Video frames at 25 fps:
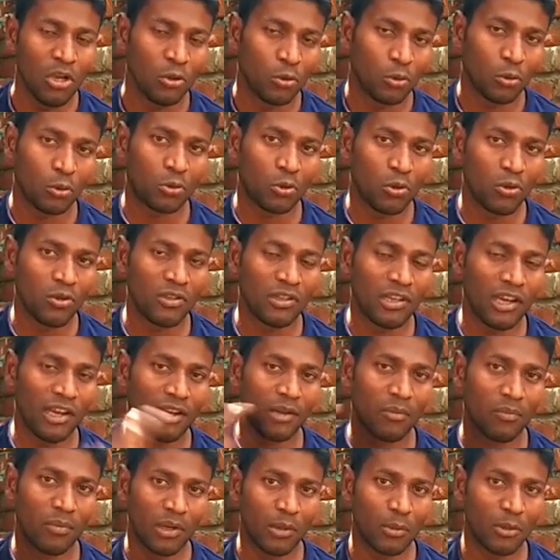दोस्तों इनका
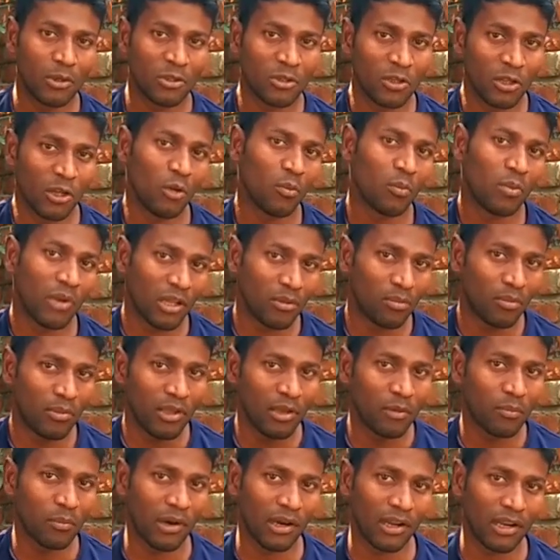नंबर भी स्क्रीन पे आप
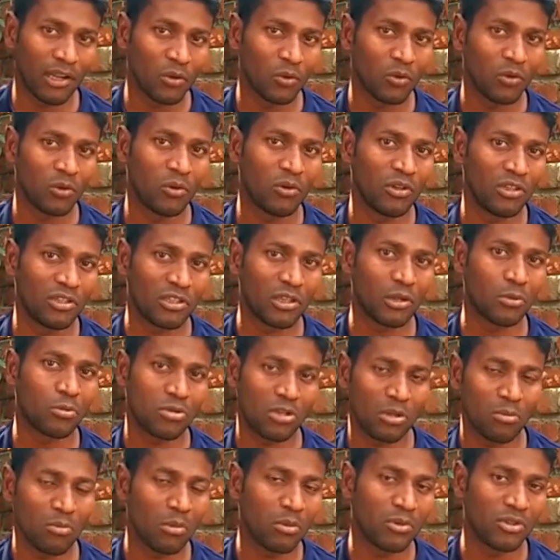देख पा रहे होंगे और
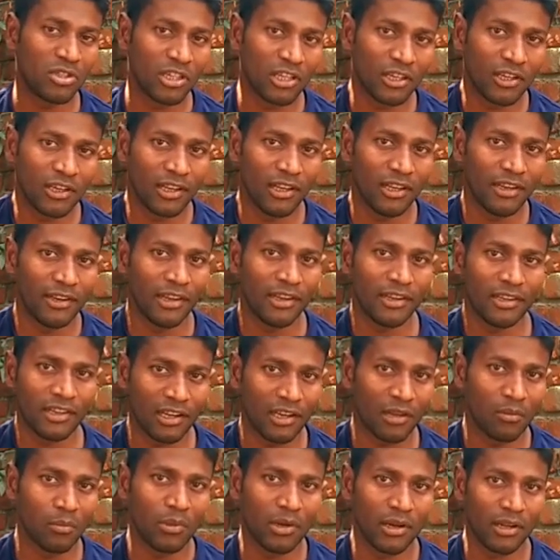डिस्क्रिप्शन में भी चेक कर लेना इनका
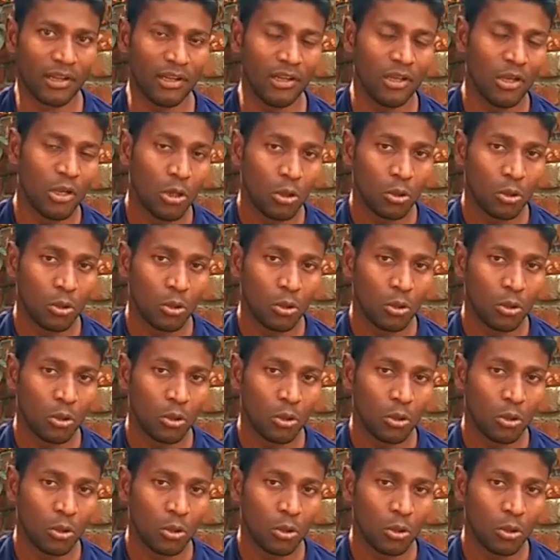नंबर है